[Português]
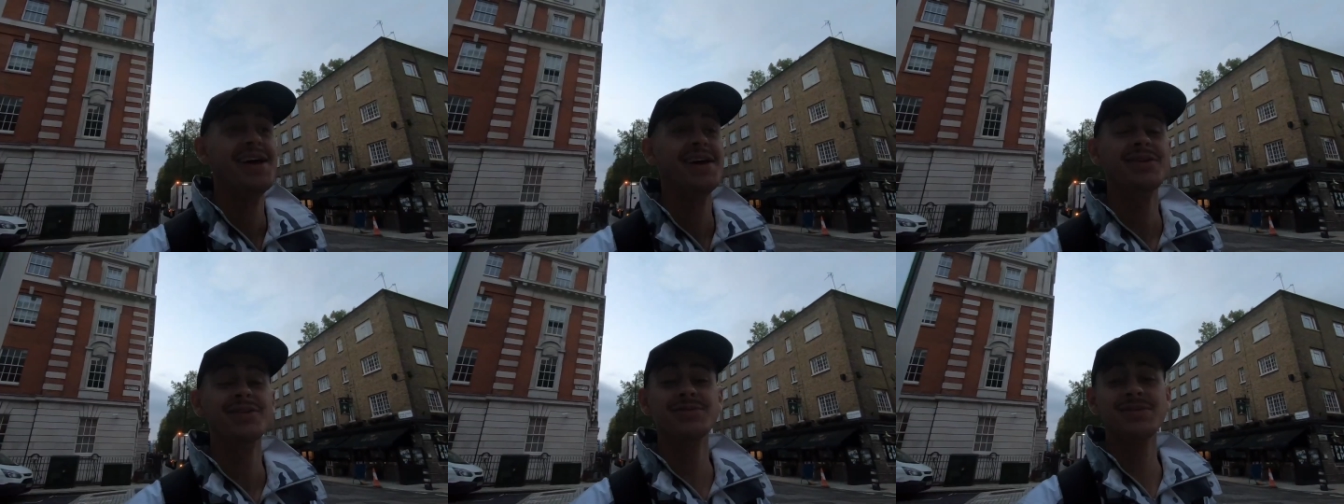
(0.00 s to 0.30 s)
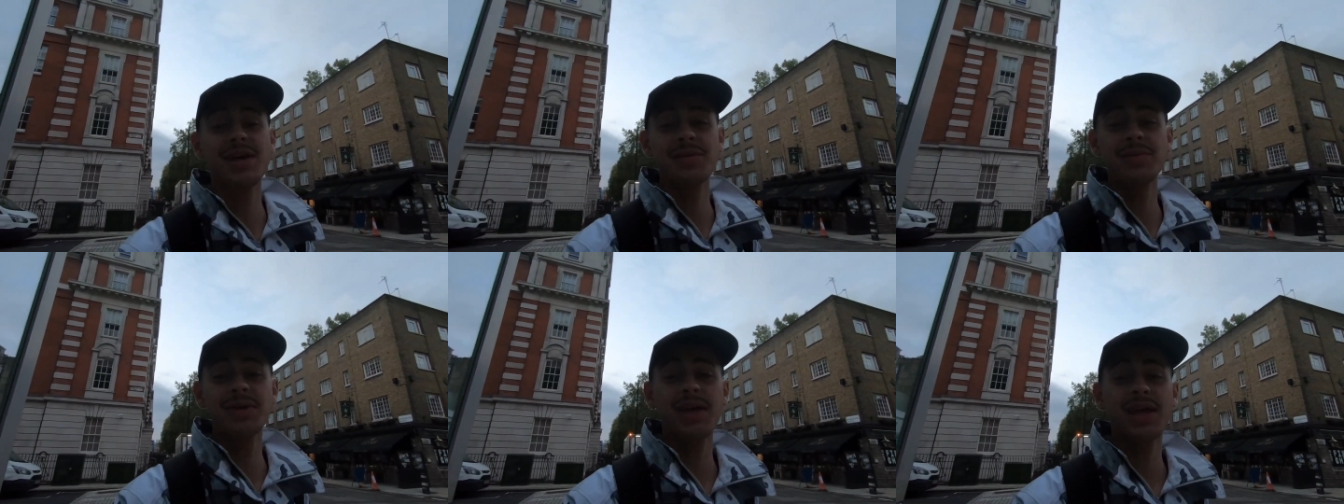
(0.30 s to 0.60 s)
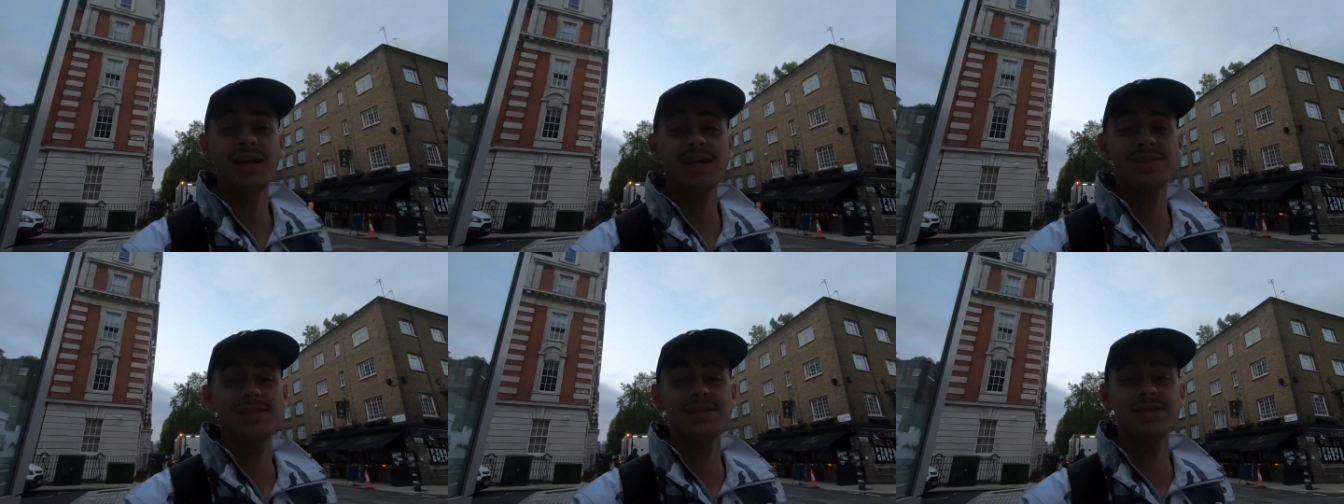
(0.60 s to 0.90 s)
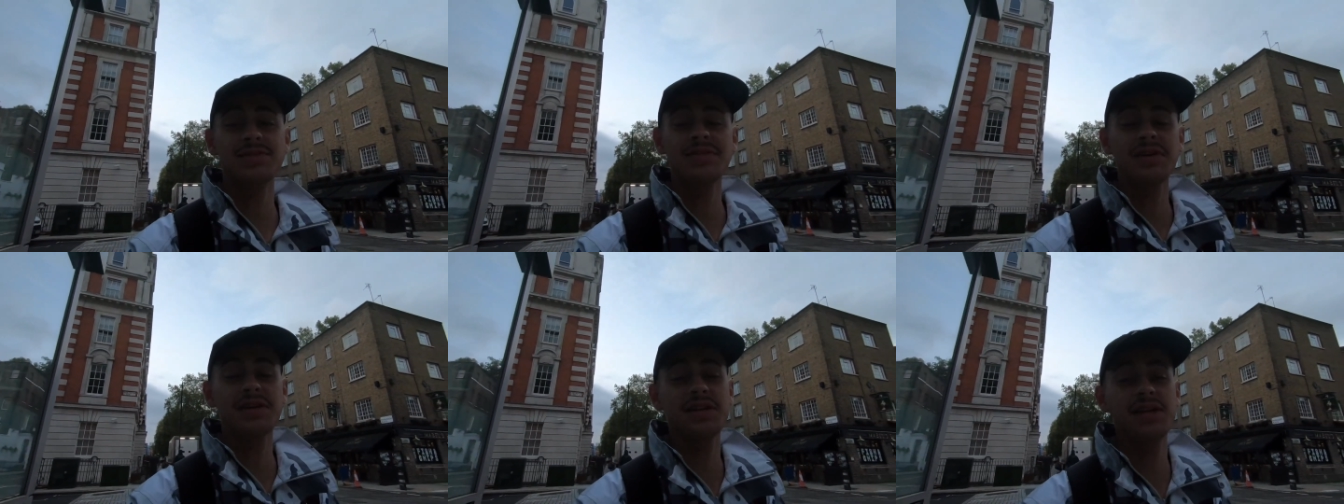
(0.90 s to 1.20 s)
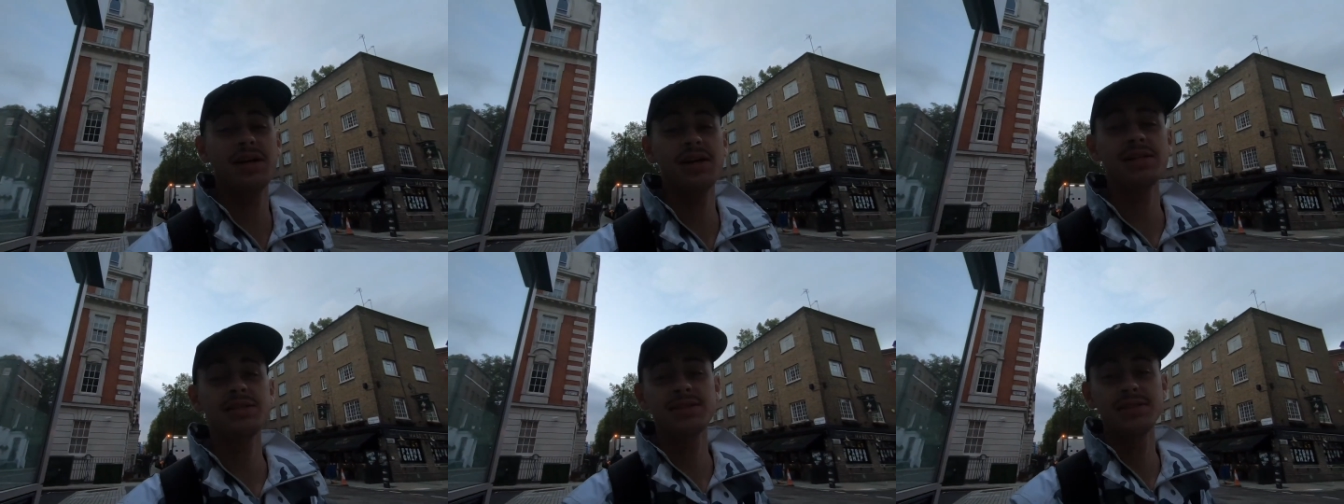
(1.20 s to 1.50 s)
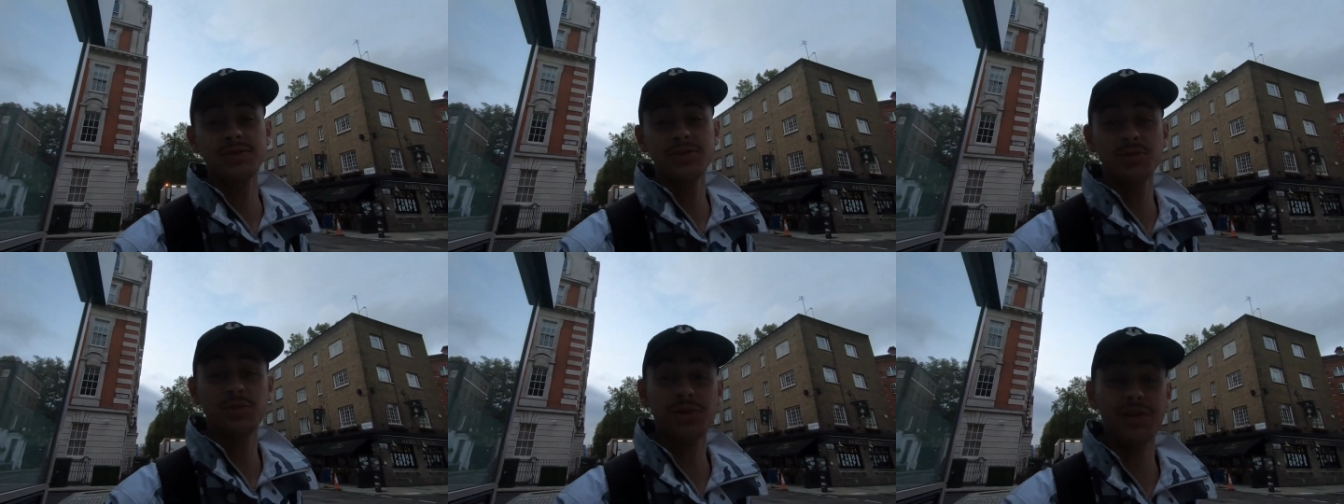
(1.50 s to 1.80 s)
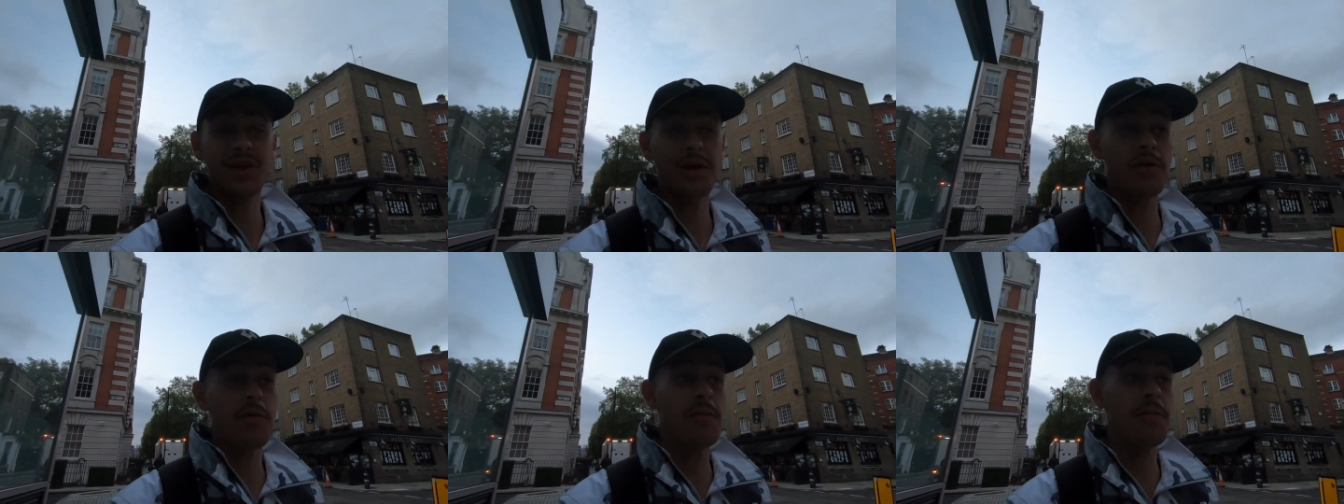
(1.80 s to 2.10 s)
Não sabia que era assim de verdade. Eu tô
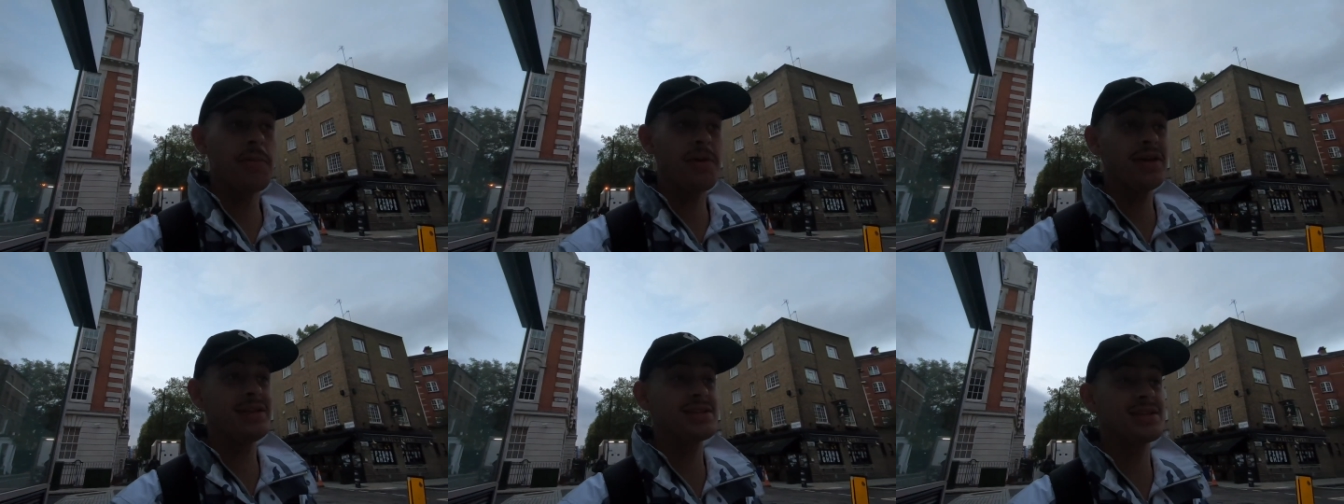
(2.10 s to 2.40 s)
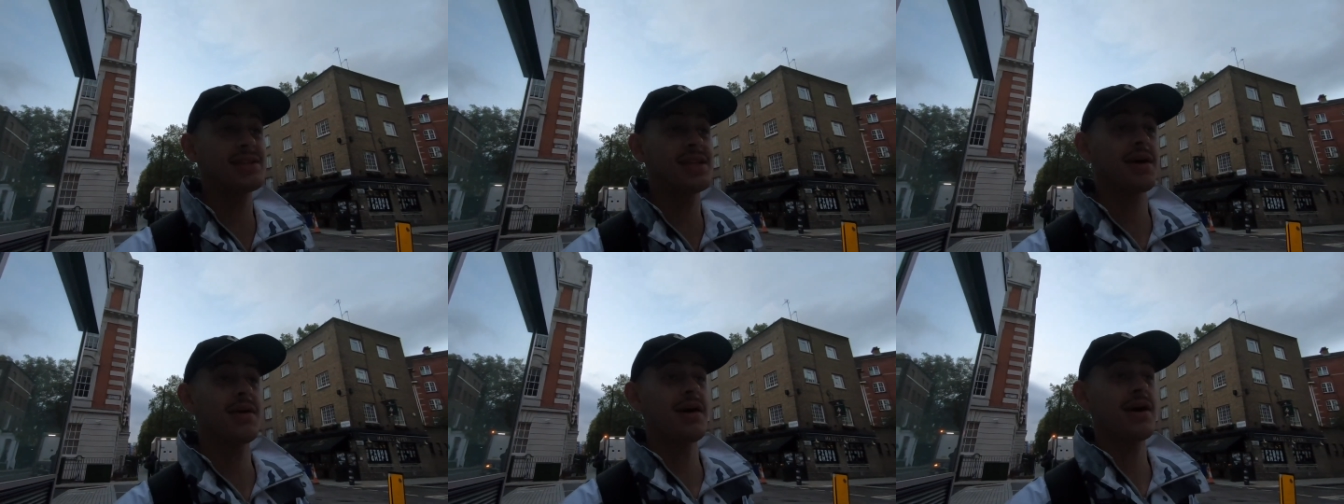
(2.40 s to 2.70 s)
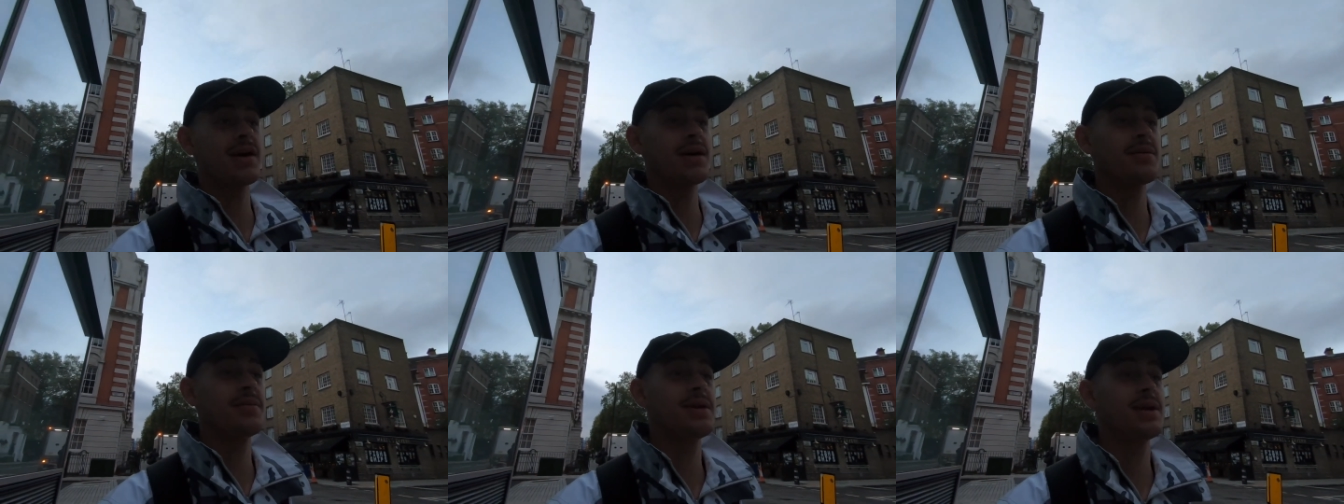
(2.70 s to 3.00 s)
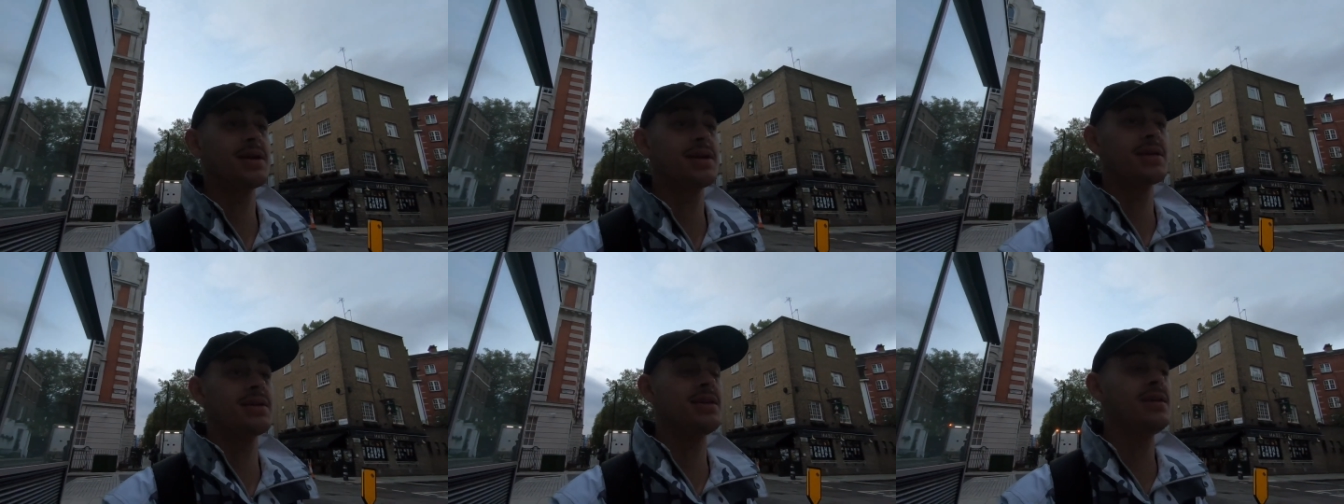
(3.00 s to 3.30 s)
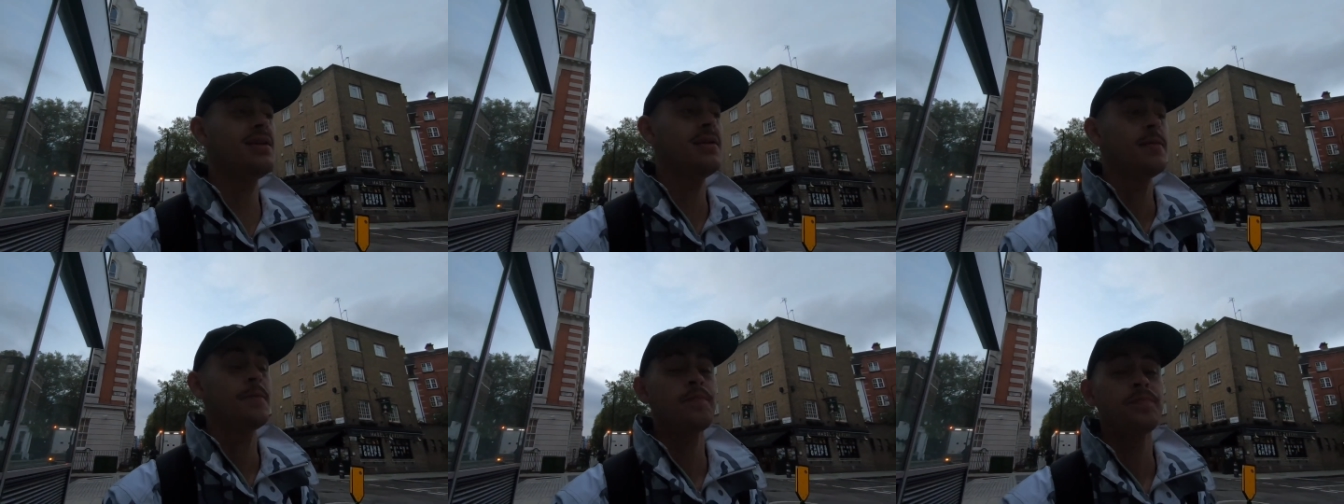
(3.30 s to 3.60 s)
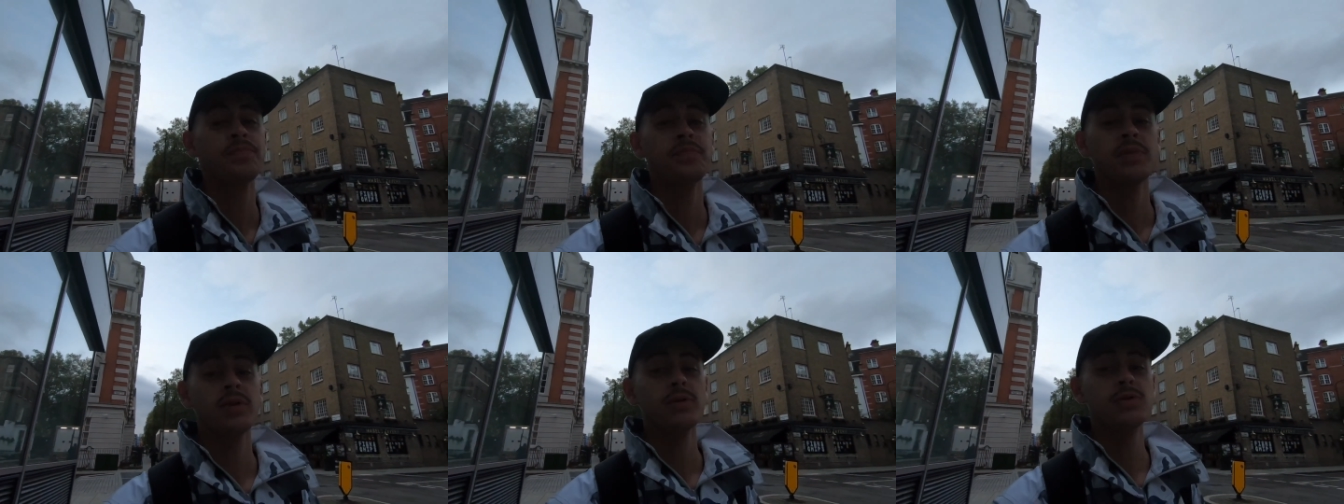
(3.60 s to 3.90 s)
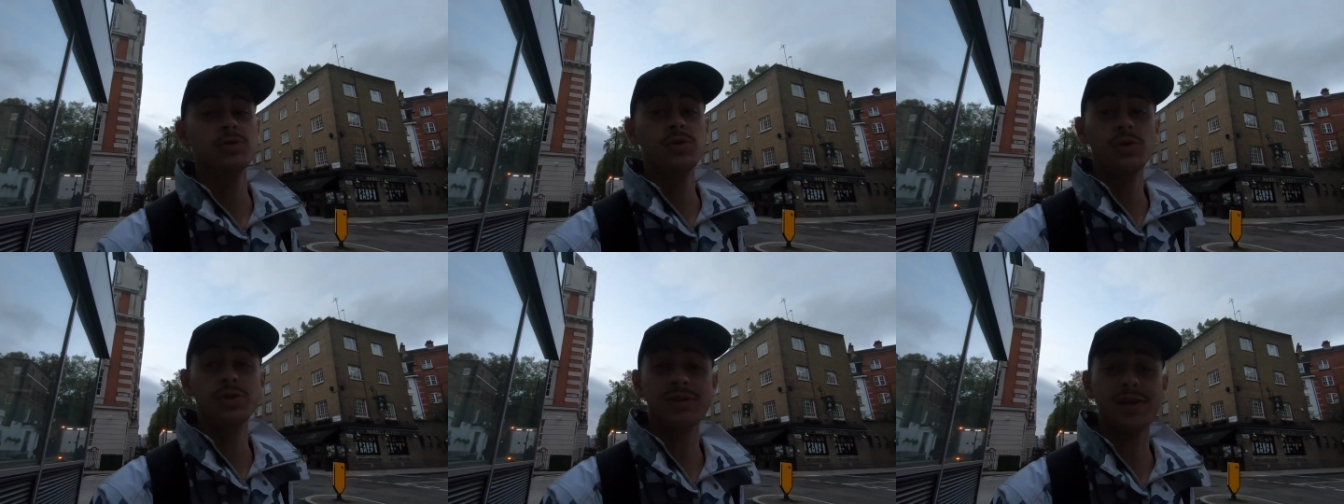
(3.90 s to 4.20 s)
até com medo de andar com a câmera aqui. Os dois